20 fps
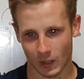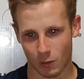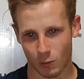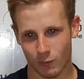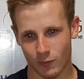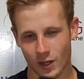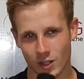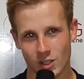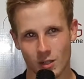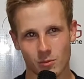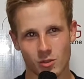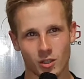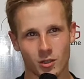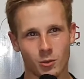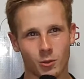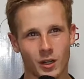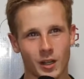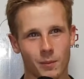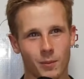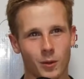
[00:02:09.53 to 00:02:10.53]
Uważam, że
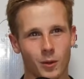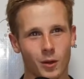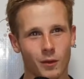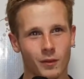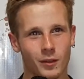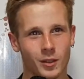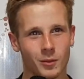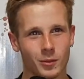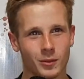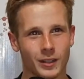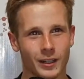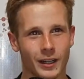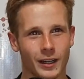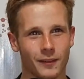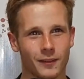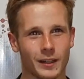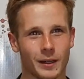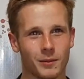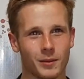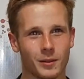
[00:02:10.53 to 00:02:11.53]
drugie połowy, no bo tak
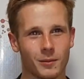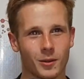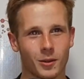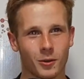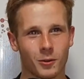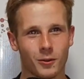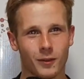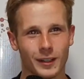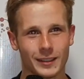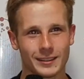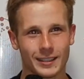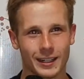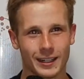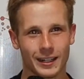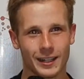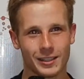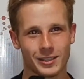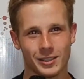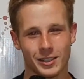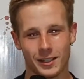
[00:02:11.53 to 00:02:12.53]
jak w tamtym roku w
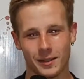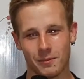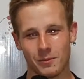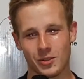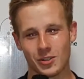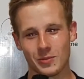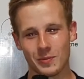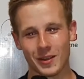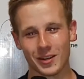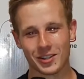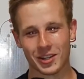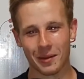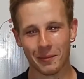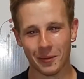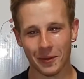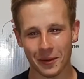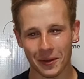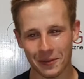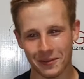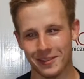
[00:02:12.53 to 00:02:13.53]
Ekstraklasie, mistrz pierwszej
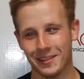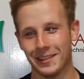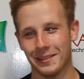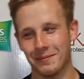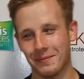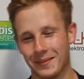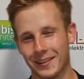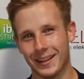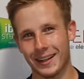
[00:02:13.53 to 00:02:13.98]
połowy,